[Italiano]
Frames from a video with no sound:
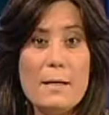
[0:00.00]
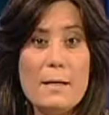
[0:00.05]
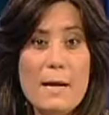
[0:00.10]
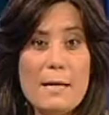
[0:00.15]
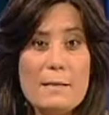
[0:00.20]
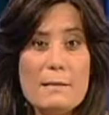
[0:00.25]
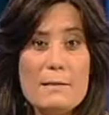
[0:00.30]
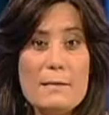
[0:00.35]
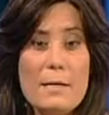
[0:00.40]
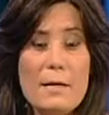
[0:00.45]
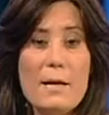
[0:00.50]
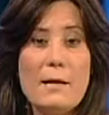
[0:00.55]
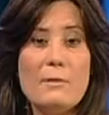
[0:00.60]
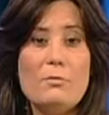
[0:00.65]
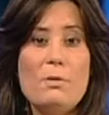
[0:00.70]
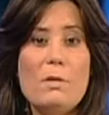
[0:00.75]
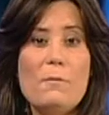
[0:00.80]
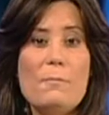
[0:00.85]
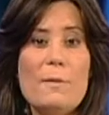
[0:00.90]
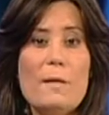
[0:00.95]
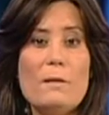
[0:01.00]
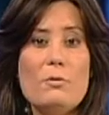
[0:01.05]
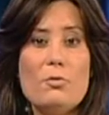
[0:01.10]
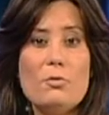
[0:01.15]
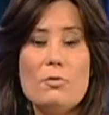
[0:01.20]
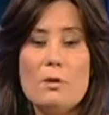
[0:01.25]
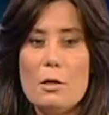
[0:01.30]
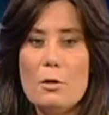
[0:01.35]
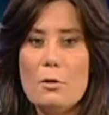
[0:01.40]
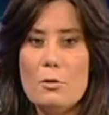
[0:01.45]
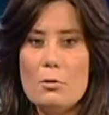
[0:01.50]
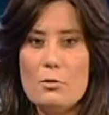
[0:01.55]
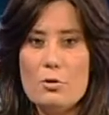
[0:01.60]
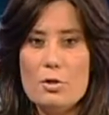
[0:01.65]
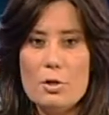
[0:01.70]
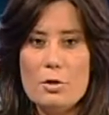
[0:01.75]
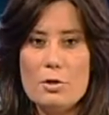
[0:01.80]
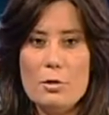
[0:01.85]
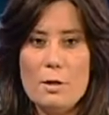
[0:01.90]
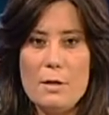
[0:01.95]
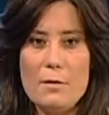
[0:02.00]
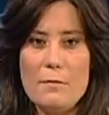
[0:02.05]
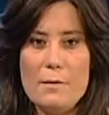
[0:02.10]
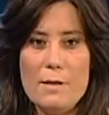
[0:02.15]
Grazie ad un impianto tecnologico nella